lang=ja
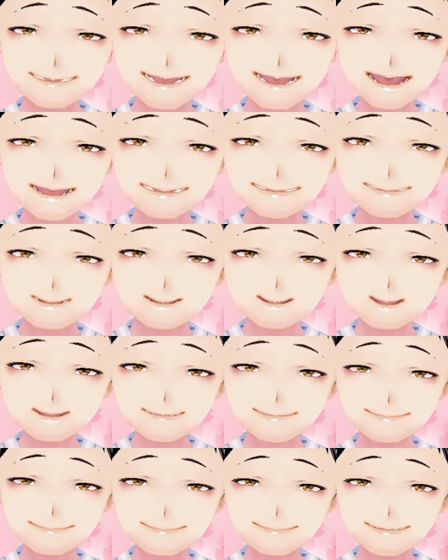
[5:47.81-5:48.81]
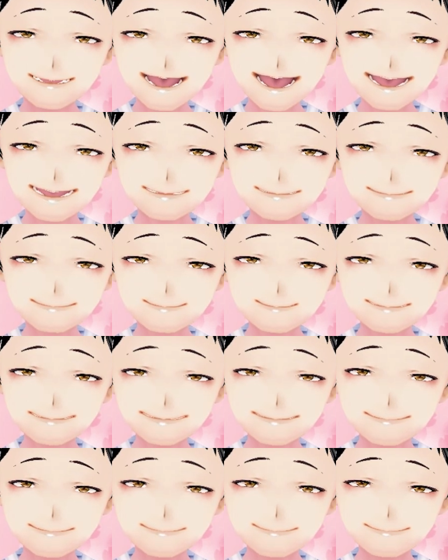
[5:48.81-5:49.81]
7枠14番、
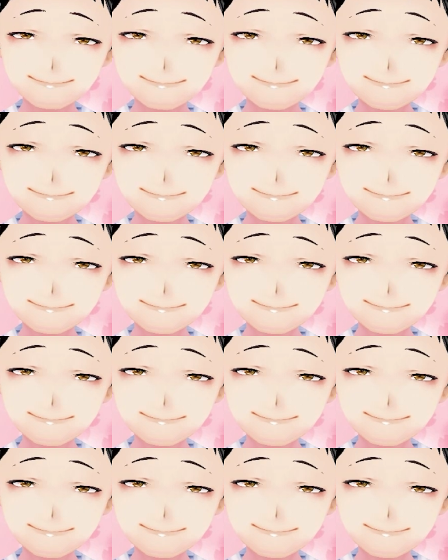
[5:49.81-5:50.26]
スパークルです。